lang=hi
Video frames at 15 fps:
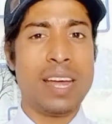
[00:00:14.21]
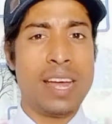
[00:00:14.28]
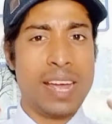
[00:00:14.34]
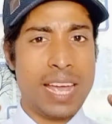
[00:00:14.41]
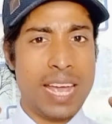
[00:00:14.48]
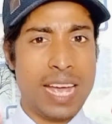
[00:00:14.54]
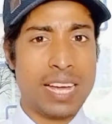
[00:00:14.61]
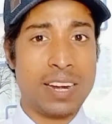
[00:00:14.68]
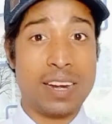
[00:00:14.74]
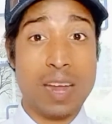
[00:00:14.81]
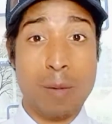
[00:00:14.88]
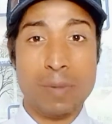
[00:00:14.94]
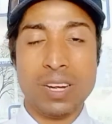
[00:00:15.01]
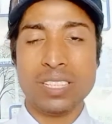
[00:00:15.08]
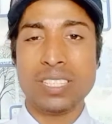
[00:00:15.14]
एक रेमेडी
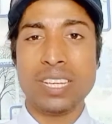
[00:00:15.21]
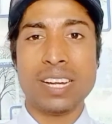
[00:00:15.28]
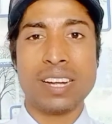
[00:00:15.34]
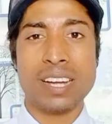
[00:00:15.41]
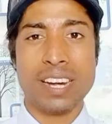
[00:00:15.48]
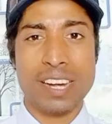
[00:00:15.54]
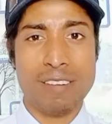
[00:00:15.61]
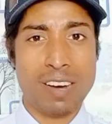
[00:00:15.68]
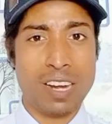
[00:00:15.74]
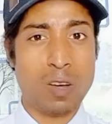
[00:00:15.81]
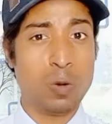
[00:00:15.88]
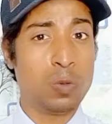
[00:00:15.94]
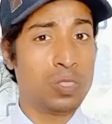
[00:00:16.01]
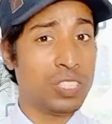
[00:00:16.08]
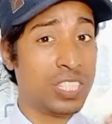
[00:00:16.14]
शेयर करने वाला हूं
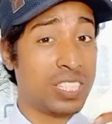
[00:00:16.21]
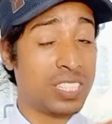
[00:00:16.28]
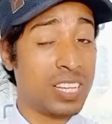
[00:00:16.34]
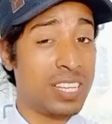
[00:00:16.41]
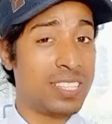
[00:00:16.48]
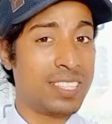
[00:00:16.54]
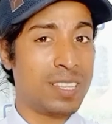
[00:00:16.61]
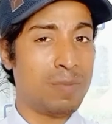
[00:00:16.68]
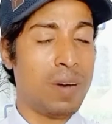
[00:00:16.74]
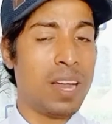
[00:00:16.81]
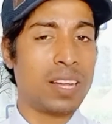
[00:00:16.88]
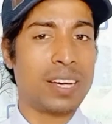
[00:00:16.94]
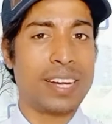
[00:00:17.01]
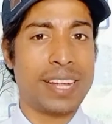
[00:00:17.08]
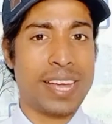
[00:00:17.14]
जिसका इस्तेमाल
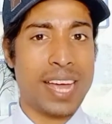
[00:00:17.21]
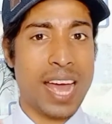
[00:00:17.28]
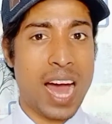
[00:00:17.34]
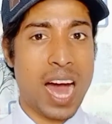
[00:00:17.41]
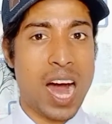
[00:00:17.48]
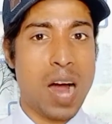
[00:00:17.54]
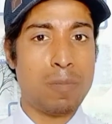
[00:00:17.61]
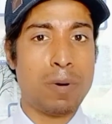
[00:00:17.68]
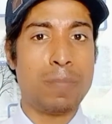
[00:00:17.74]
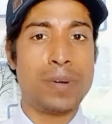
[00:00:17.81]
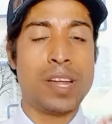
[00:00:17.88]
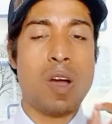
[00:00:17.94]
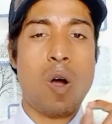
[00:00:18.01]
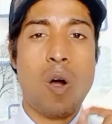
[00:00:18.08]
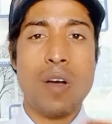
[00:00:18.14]
करके आप अपने
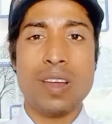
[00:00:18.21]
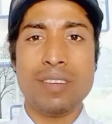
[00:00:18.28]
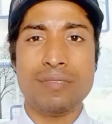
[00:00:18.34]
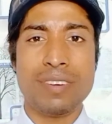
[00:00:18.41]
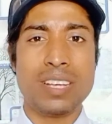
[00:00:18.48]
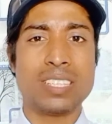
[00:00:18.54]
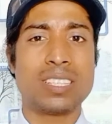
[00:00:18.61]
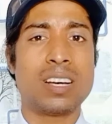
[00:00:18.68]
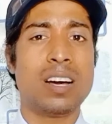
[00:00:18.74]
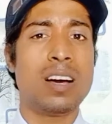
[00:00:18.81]
ऑयली फेस का